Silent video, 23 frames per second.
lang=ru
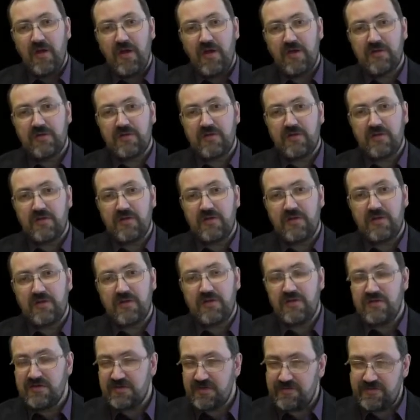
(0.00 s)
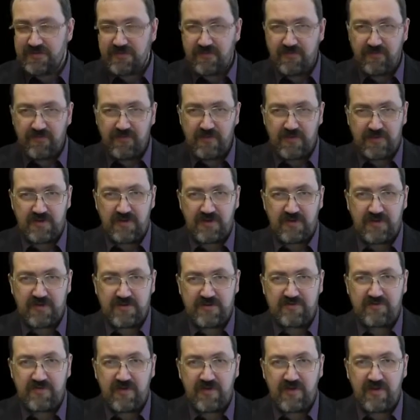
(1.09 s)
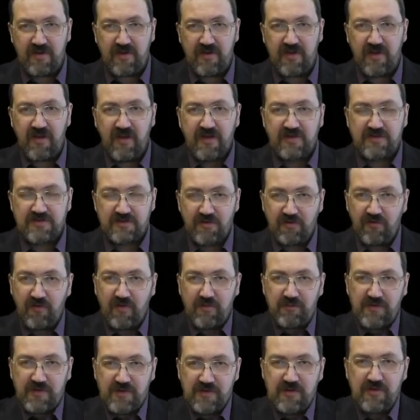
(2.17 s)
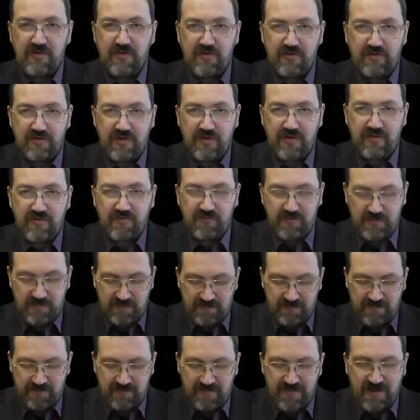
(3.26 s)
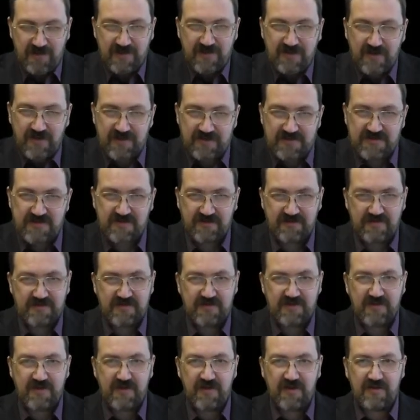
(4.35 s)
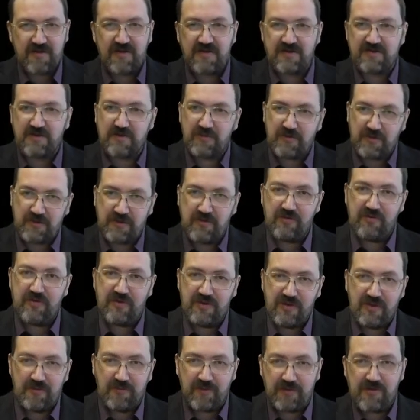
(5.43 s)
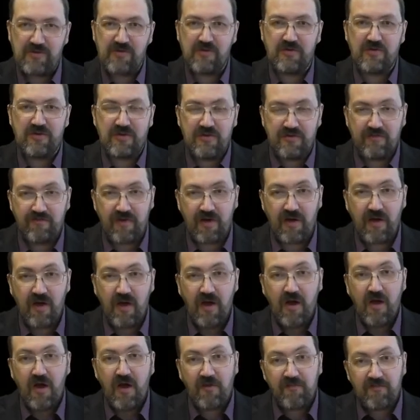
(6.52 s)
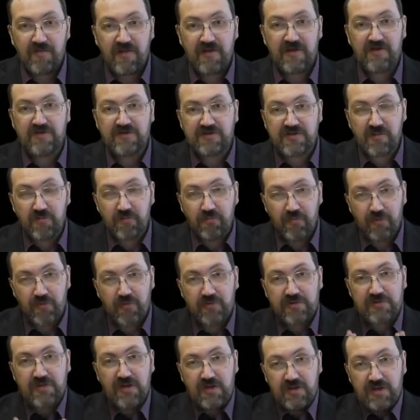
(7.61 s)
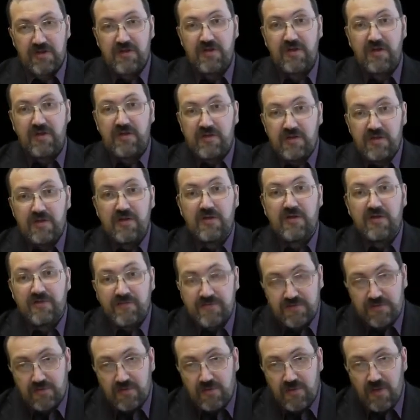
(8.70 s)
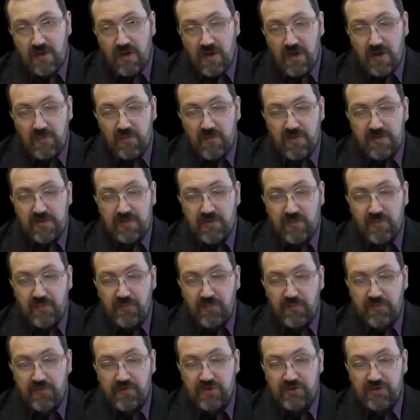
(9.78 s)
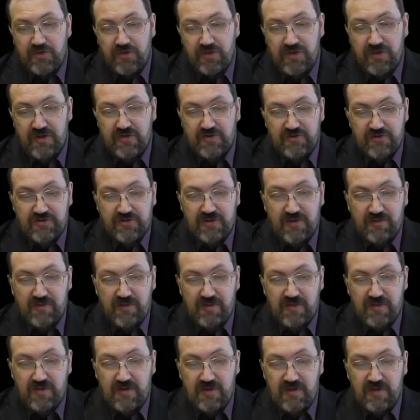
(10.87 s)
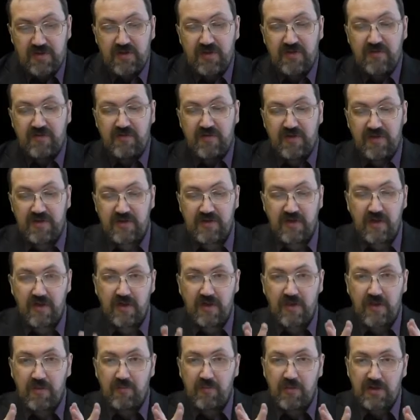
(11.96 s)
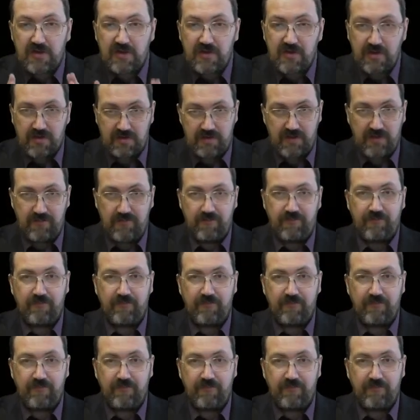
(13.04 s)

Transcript: это не совсем верное название. Слово определенный вот в контрасте возникает. Есть определенный, неопределенный два. А в греческом просто один артикль и все. Поэтому проще о греческом артикле говорить как об артикле.